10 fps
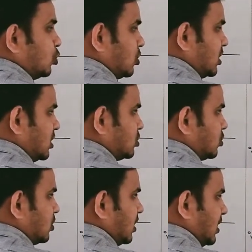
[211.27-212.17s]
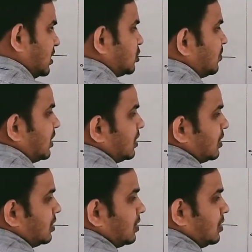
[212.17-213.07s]
तो ये जो अरेंजमेंट
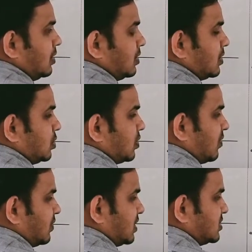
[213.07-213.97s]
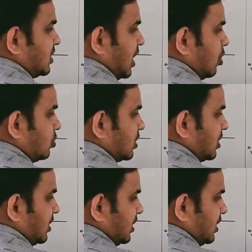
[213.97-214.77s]
है कि यू हैव रेज द आउटर